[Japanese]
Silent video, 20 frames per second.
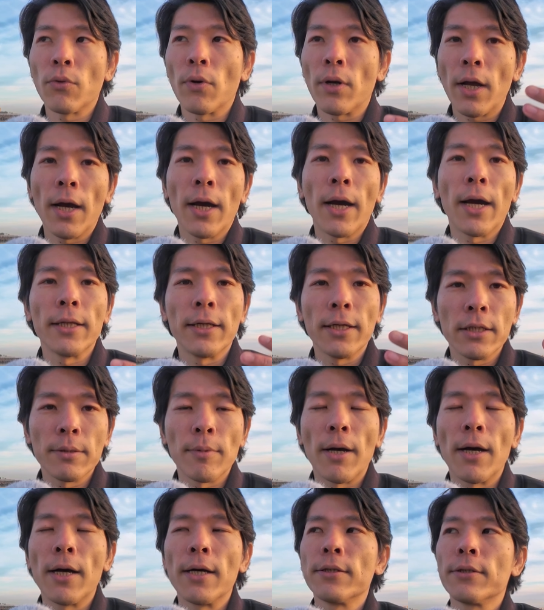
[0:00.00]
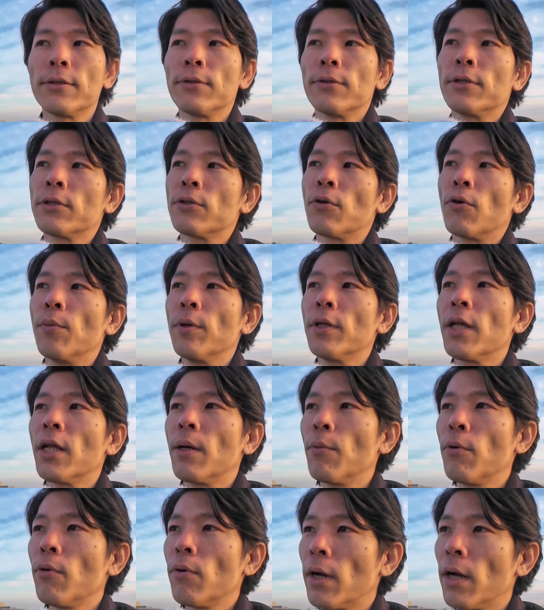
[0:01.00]
とを考えてしまう半数思考みたい
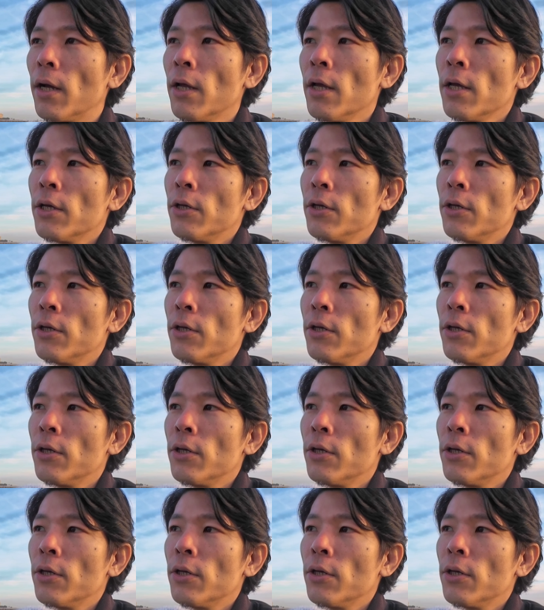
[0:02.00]
なものが